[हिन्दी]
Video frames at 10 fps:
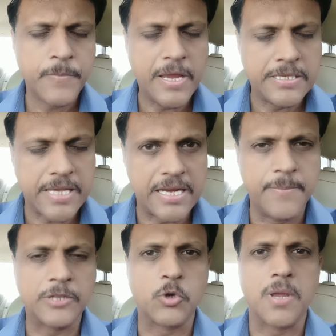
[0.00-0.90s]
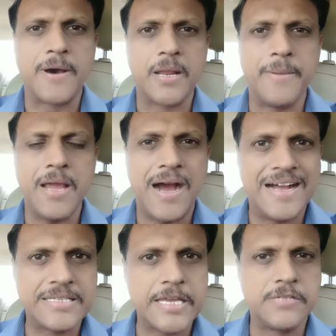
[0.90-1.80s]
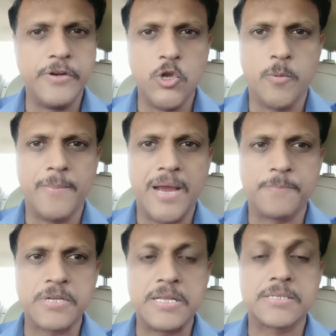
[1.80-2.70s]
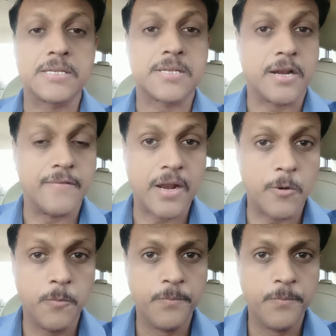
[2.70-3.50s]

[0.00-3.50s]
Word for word: इन सारी बातों के बारे में आज के इस वीडियो में मैं आपसे डिस्कस करने वाला हूँ